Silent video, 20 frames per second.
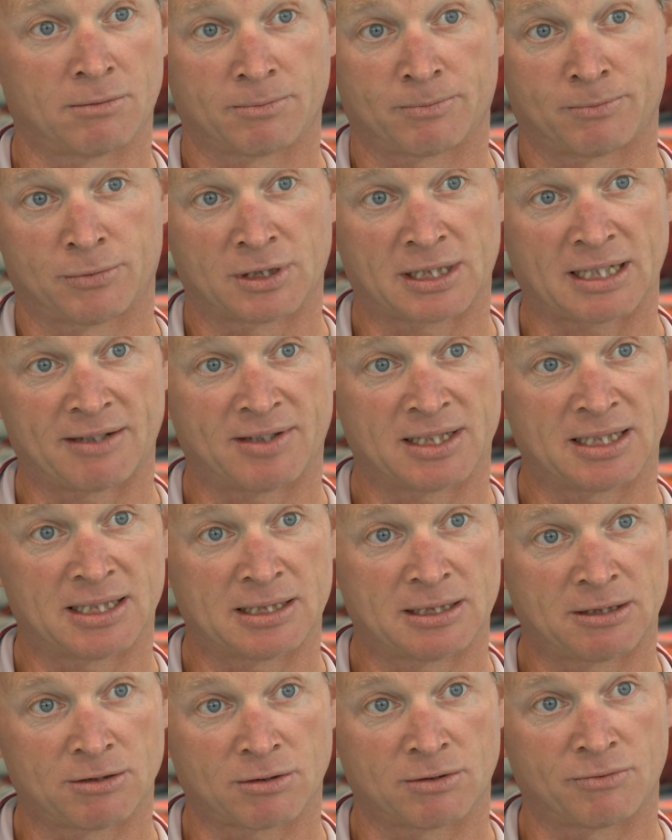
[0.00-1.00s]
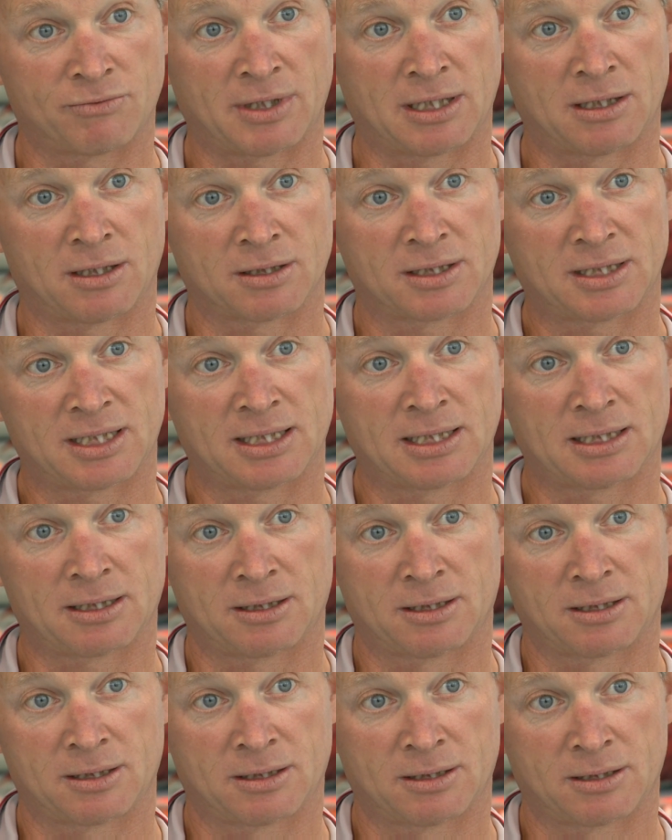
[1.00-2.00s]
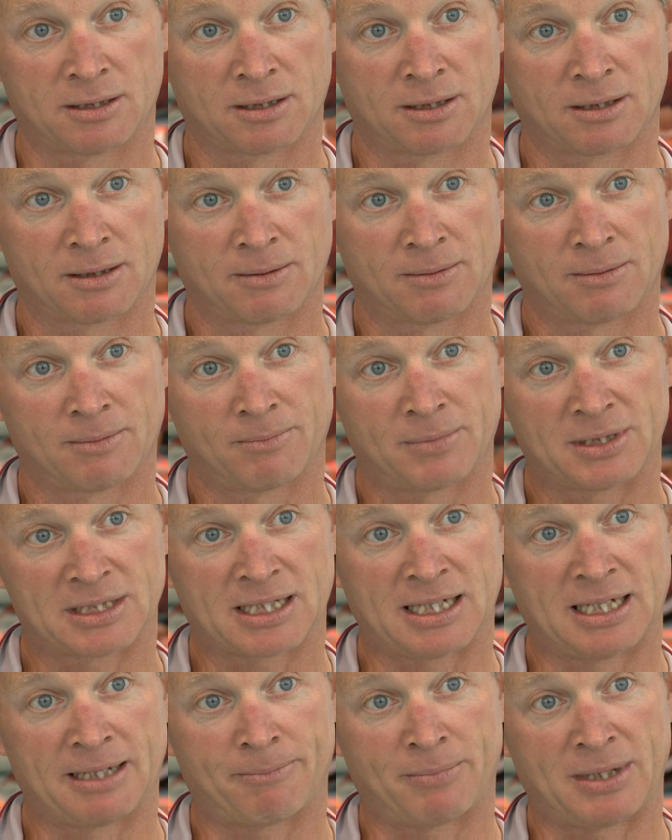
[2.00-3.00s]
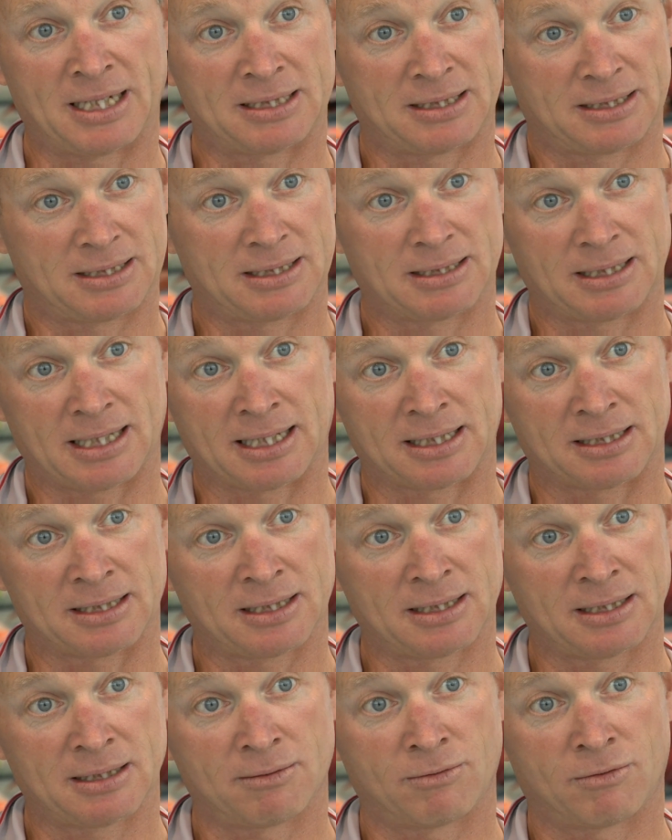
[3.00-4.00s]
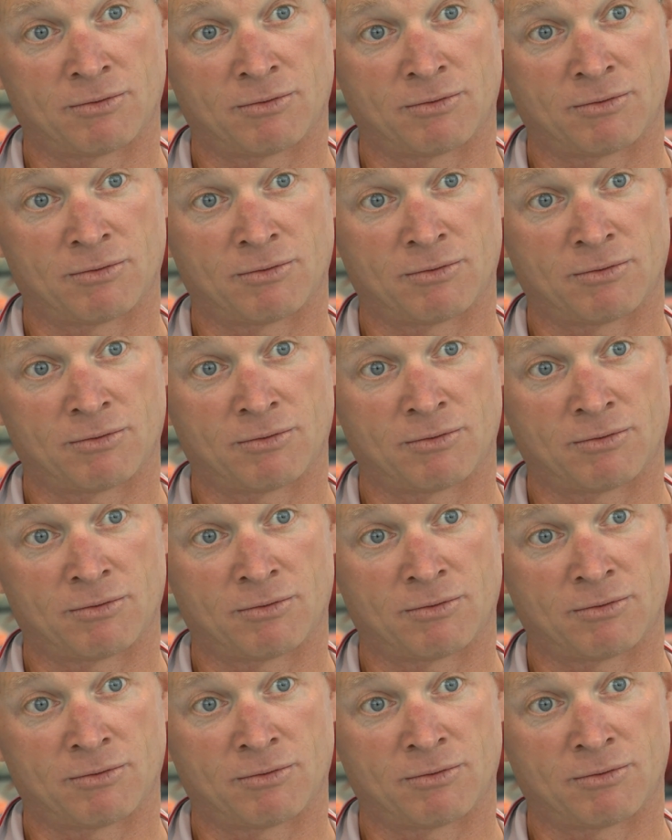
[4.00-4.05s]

on peut travailler sur une voile entière euh, parce qu'elle est plate à terre.